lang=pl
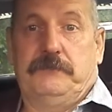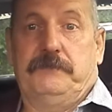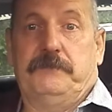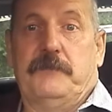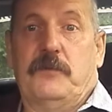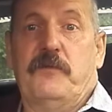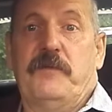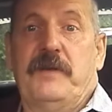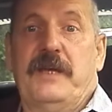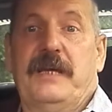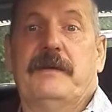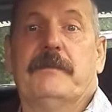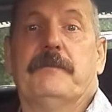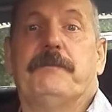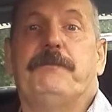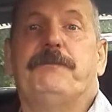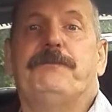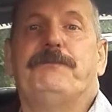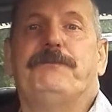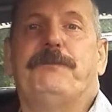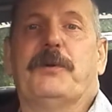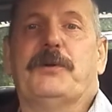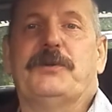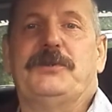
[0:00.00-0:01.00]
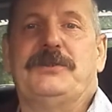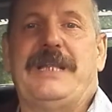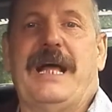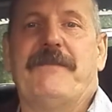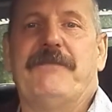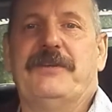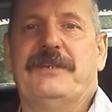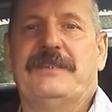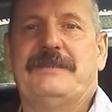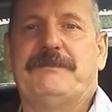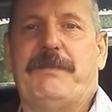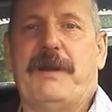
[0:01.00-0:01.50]
mówię,
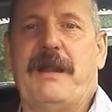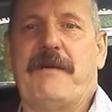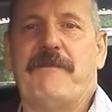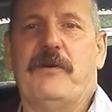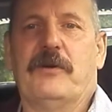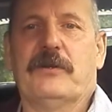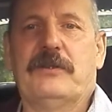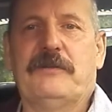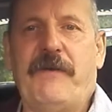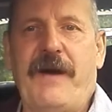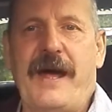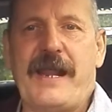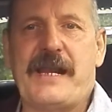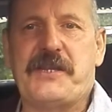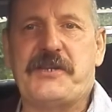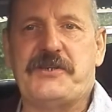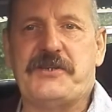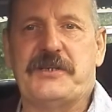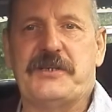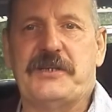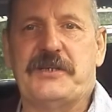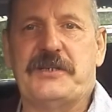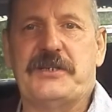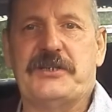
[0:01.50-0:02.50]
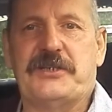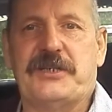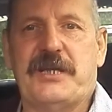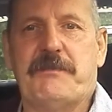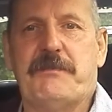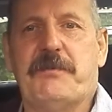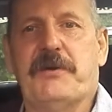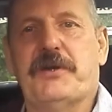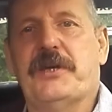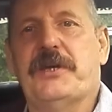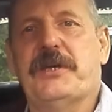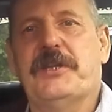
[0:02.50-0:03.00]
postawię sprawę otwarcie,
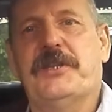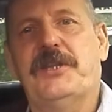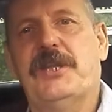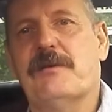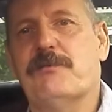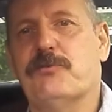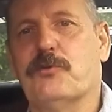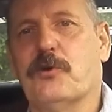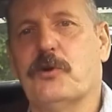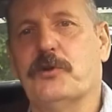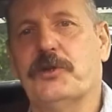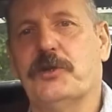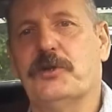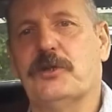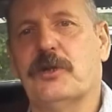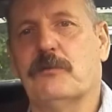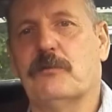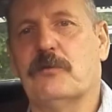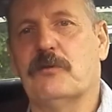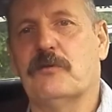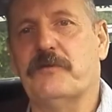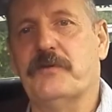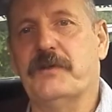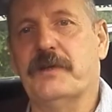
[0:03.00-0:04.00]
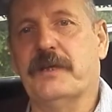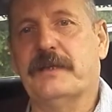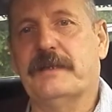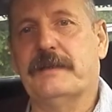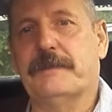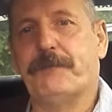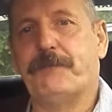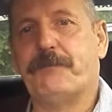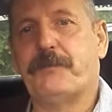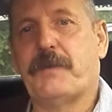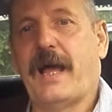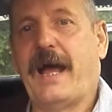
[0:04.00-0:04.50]
żeby nie było
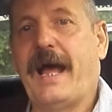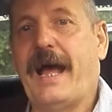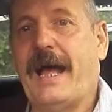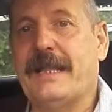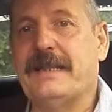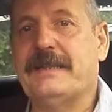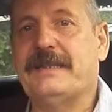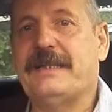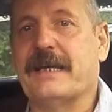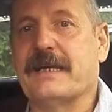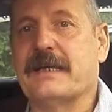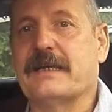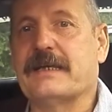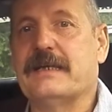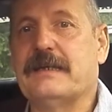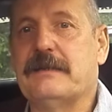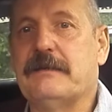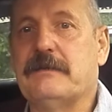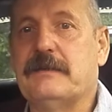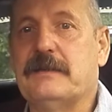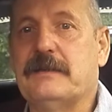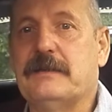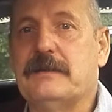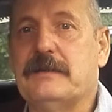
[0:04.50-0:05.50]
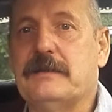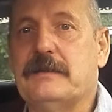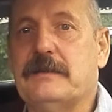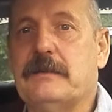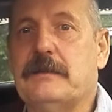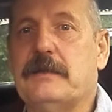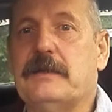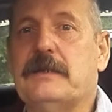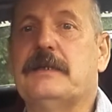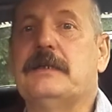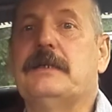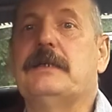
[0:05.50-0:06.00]
niedomówień. Antek,
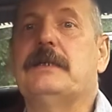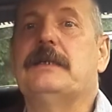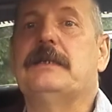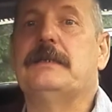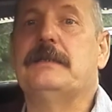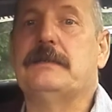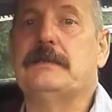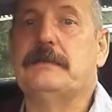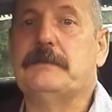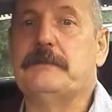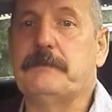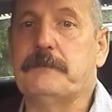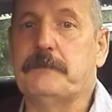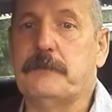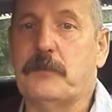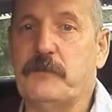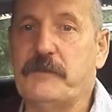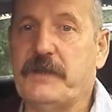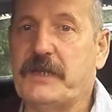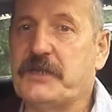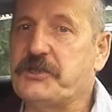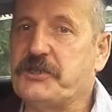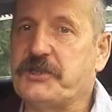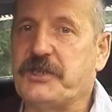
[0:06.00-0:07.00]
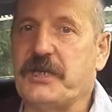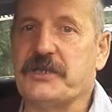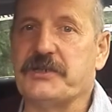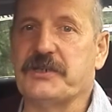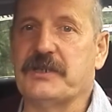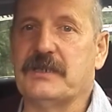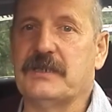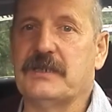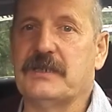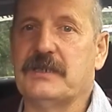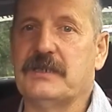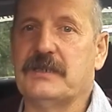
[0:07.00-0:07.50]
mówię
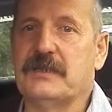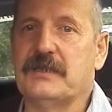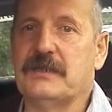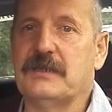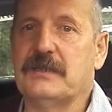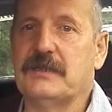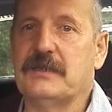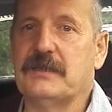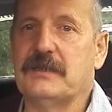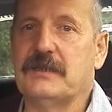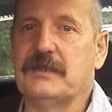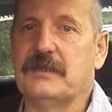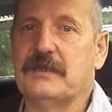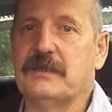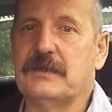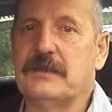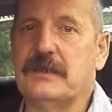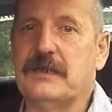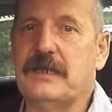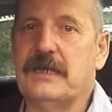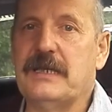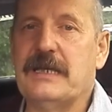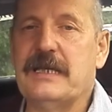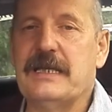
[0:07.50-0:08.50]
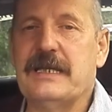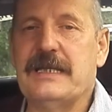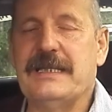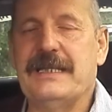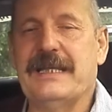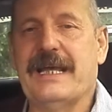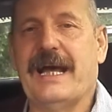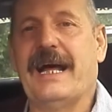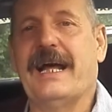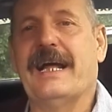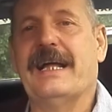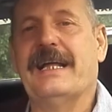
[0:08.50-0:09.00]
szczerze,
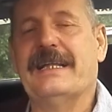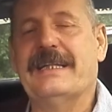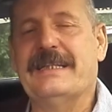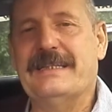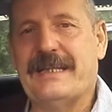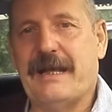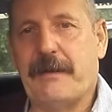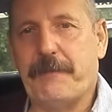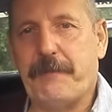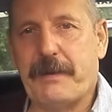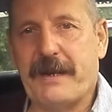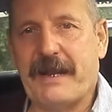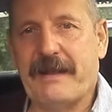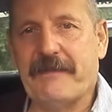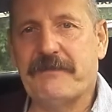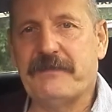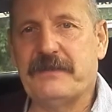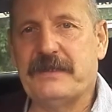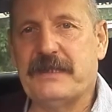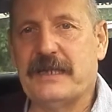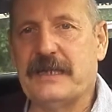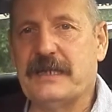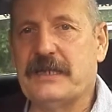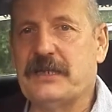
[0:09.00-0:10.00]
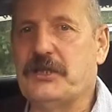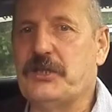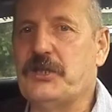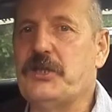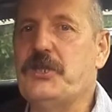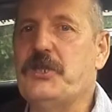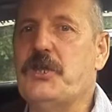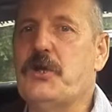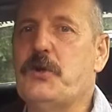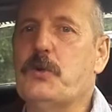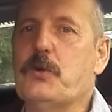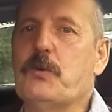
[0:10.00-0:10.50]
ja naprawdę
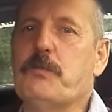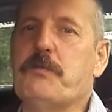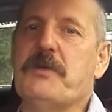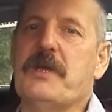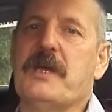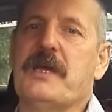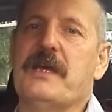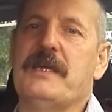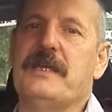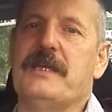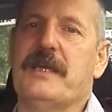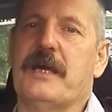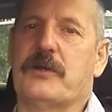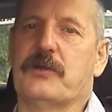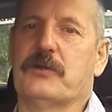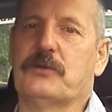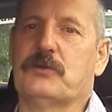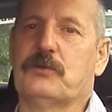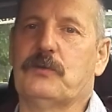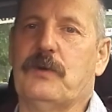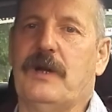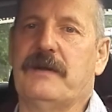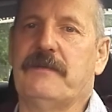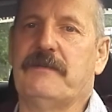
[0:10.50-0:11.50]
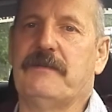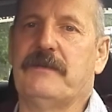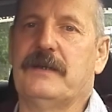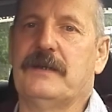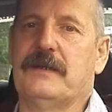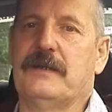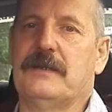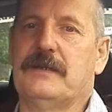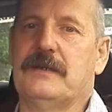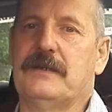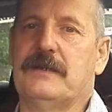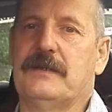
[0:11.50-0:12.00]
nie lubię
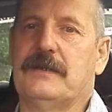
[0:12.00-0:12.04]
Jarosława.